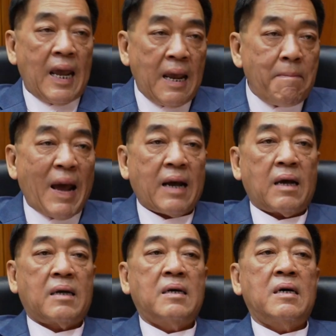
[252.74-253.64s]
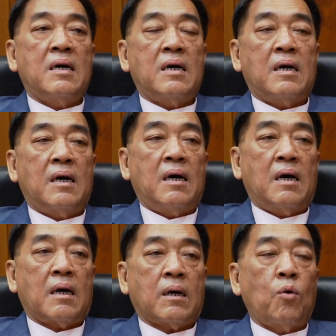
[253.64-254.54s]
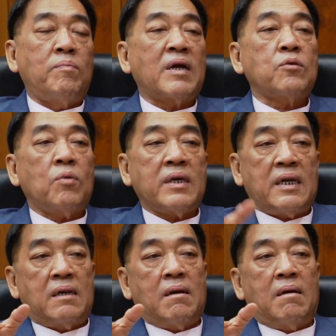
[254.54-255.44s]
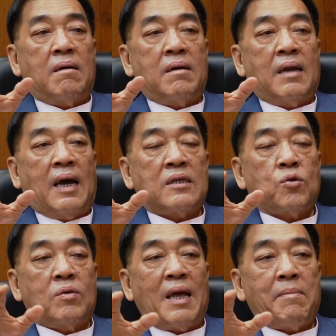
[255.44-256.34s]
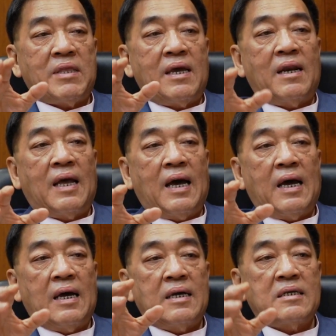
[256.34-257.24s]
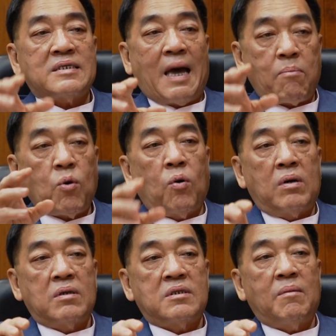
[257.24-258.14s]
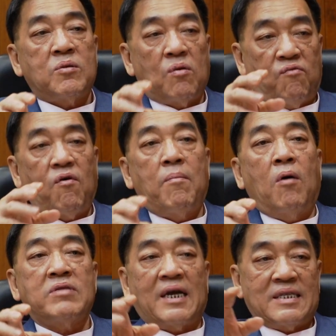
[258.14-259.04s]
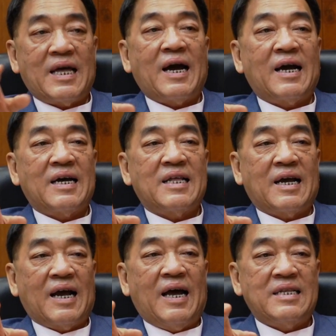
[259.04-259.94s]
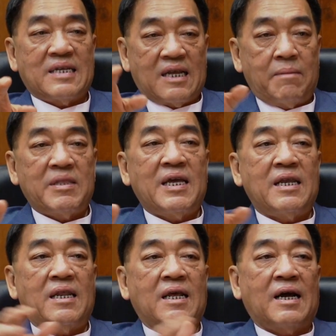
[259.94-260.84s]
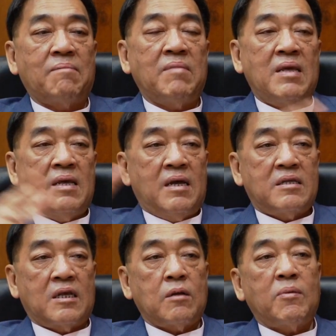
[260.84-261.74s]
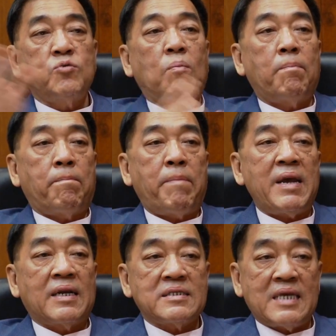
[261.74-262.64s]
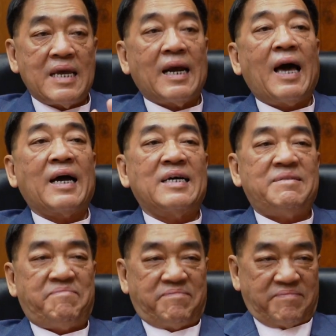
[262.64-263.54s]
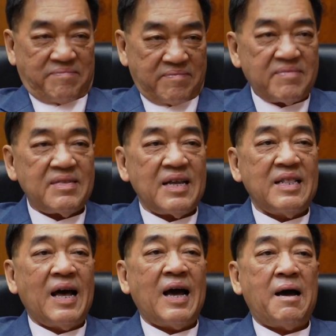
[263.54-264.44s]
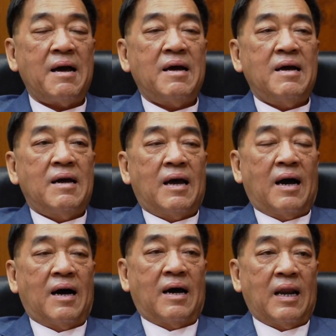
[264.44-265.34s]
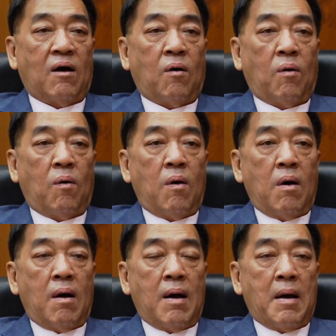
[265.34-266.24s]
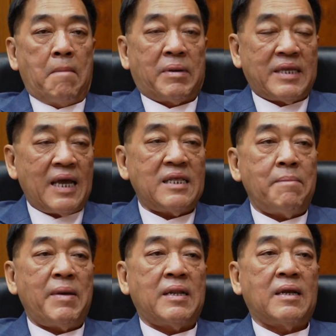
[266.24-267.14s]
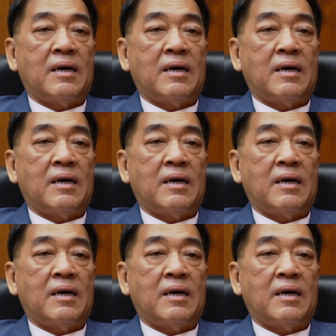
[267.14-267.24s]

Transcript: ไอแบกคือกลุ่มนักธุรกิจนะฮะตัวแทนประเทศละ3 คนซึ่งเป็นตัวฟอร์มอลแต่งตั้งทางการจากแต่ละประเทศเนี่ยนะครับ จะต้องประชุมปีละสี่ครั้งนะฮะเราประเทศที่เป็น